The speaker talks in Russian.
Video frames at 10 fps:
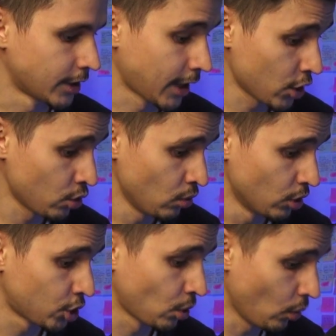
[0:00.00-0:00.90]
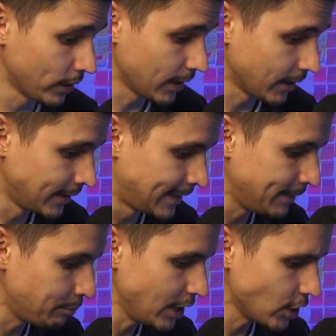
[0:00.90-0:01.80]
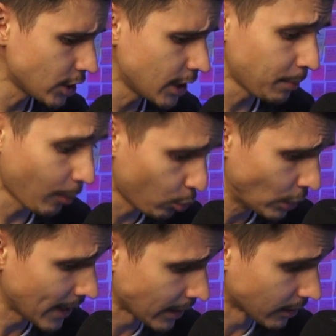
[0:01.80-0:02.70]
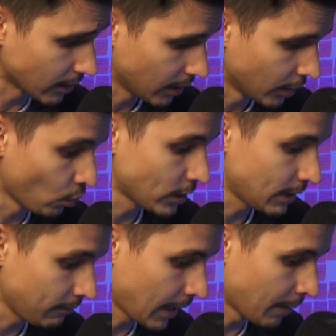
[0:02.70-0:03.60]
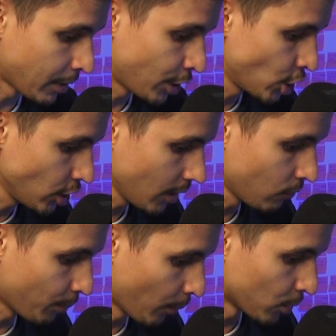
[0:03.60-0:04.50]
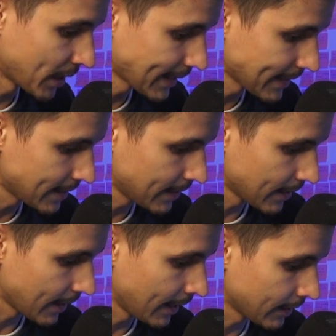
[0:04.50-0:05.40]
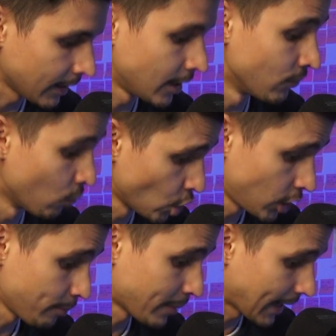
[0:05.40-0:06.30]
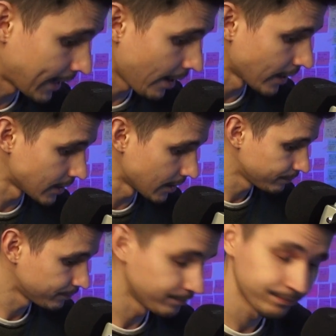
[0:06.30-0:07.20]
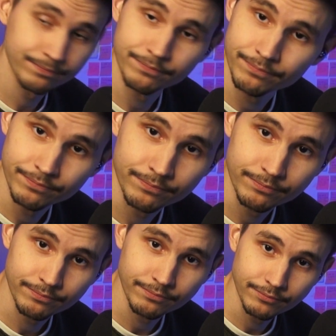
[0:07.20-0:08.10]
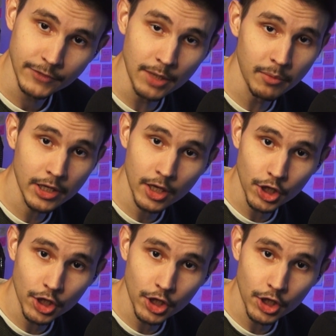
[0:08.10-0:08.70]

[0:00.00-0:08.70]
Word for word: Скажу, что он ебически популярен, но основная причина его популярности – это его же проклятие не менее